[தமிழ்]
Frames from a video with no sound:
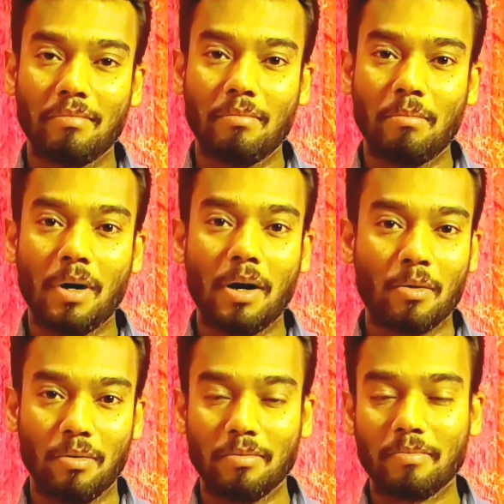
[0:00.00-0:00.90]
பாரோ
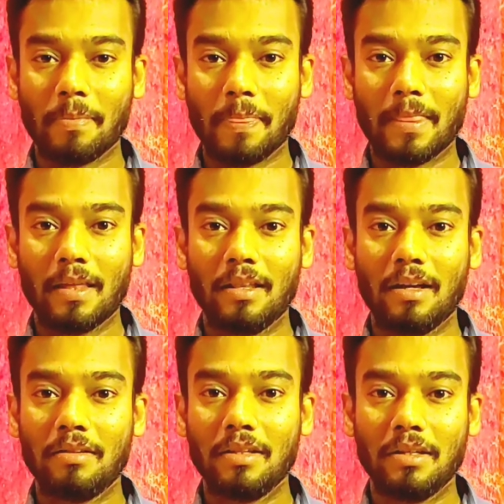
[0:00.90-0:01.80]

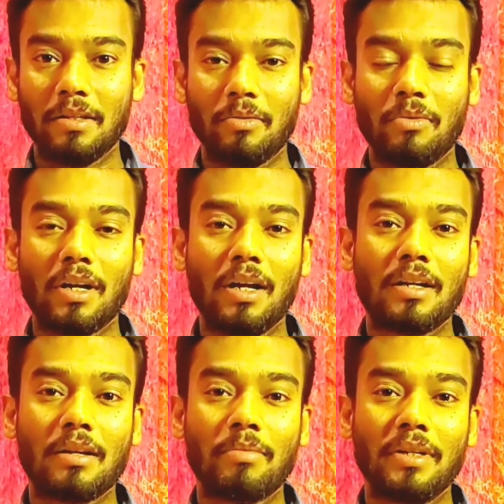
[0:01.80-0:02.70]
அதாவது ஒரு
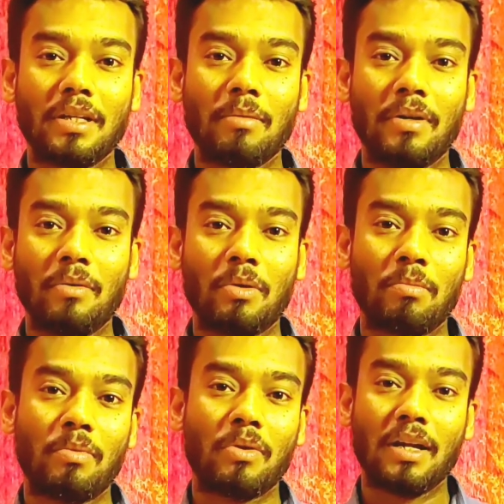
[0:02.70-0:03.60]
ஆள்கிட்ட போயிட்டு நம்ம ஒரு
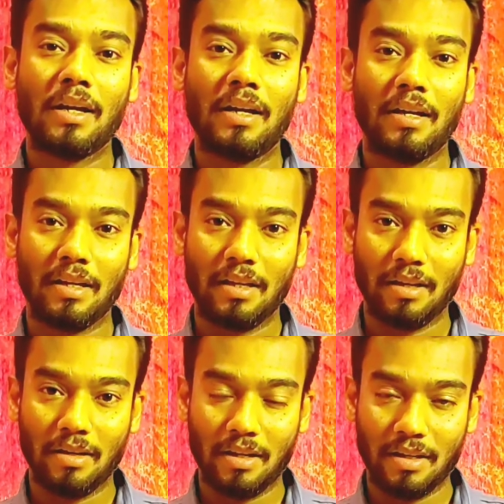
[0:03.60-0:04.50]
பொருளை
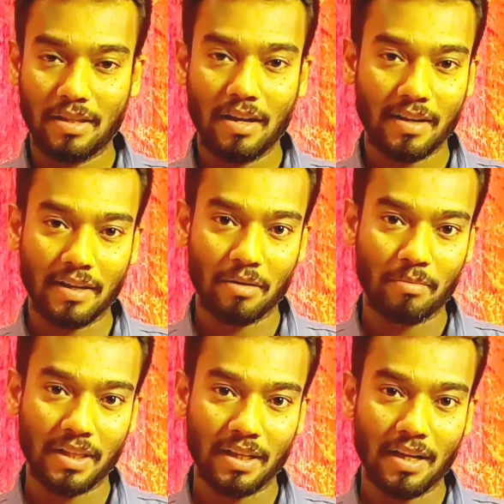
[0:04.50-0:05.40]
இதாக கேட்குறோம்
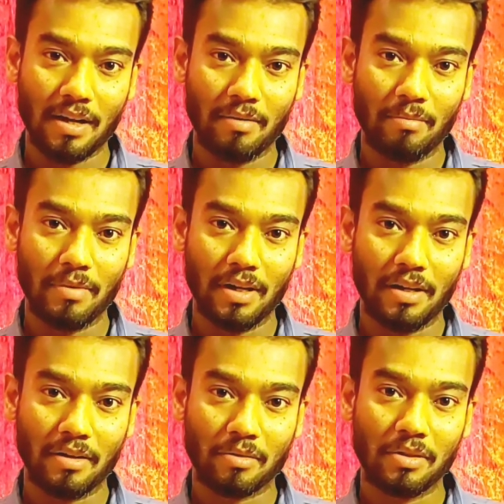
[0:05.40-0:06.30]
பார்த்தீங்களா ப
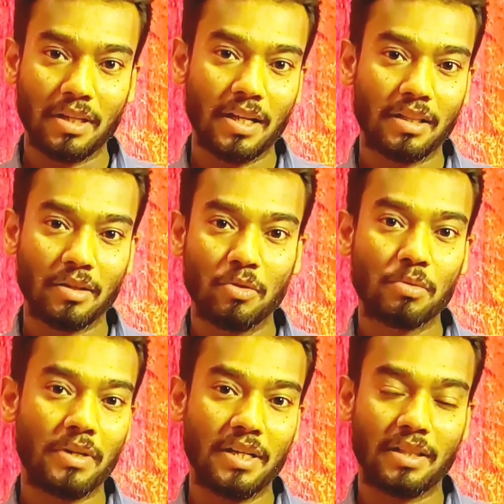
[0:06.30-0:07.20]
கொஞ்சம் நேரத்துக்கு யூஸ்
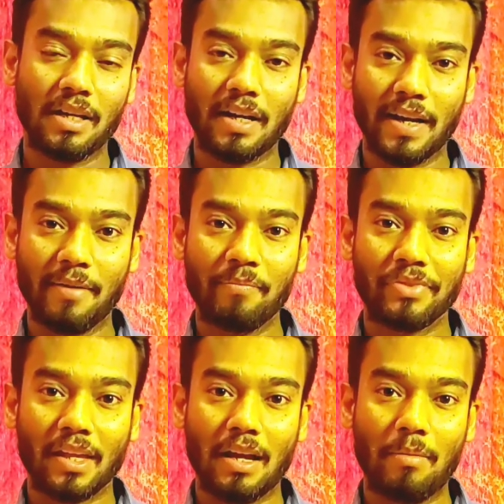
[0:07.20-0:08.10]
பண்ணிட்டு தரேன்
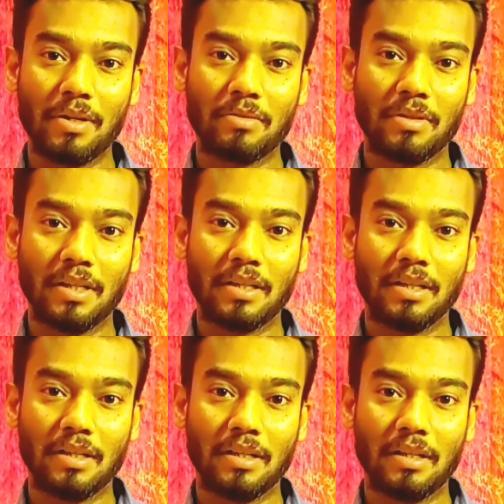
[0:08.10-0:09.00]
அப்படின்னு சொல்லிட்டு
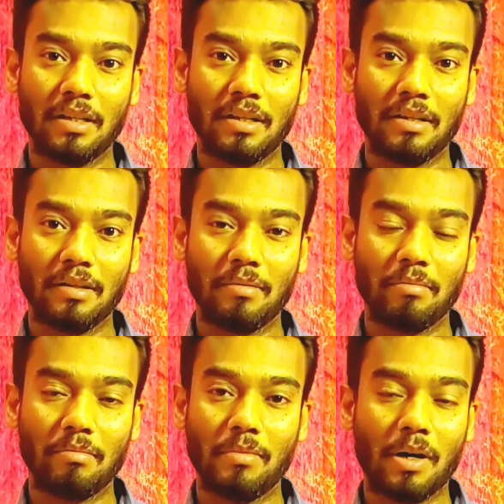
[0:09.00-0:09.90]

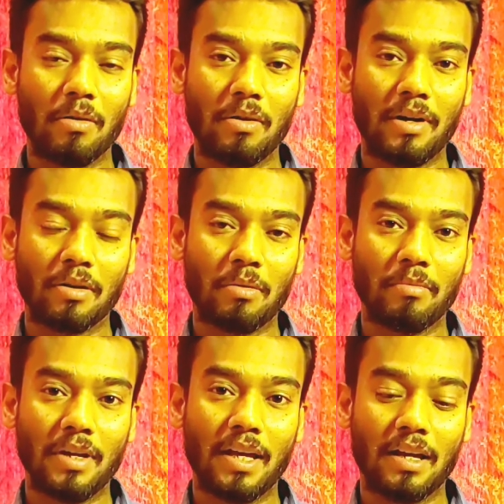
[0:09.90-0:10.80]
பரோவை
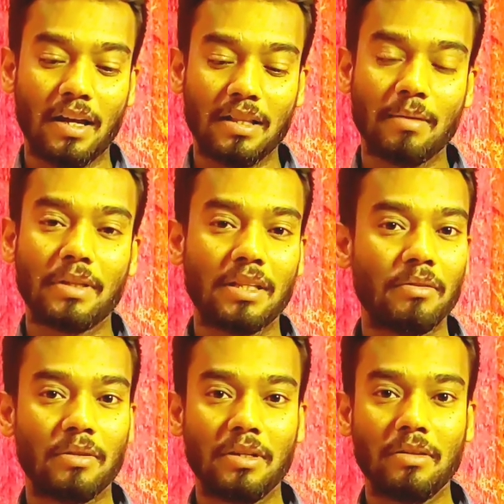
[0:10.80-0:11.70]
வாங்குகிறோம்ல அதை பற்றி
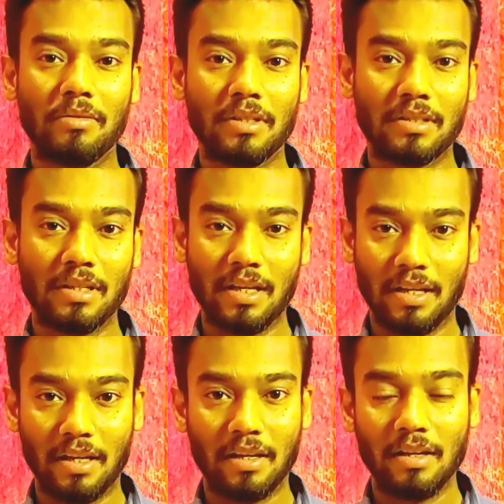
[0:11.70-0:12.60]
ஒரு ஒரு சின்ன
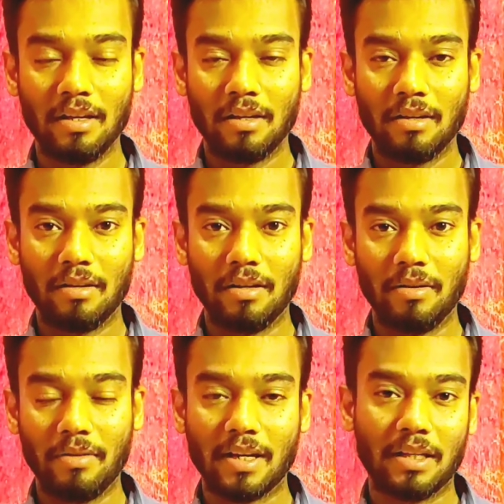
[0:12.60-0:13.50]

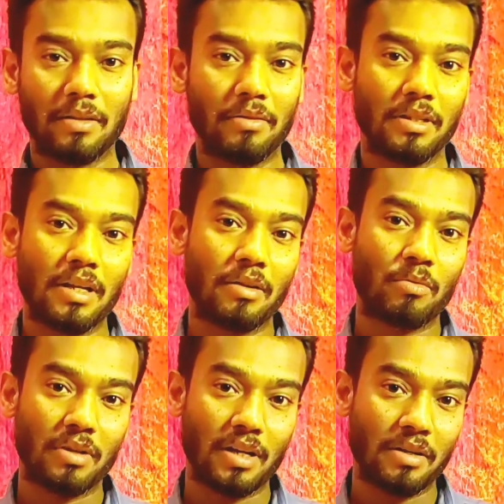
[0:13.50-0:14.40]
விளக்கத்தை வந்து நான்
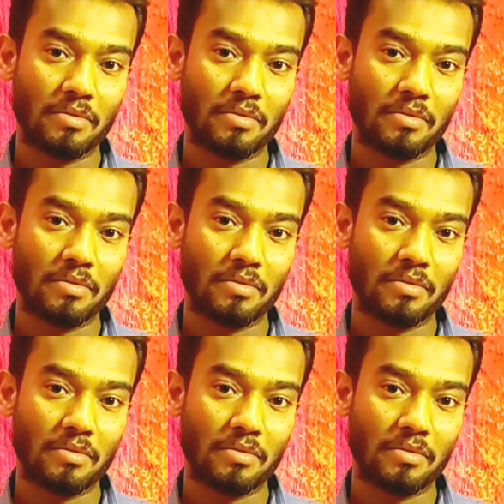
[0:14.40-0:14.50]
கொடுக்கலான்னு சொல்லி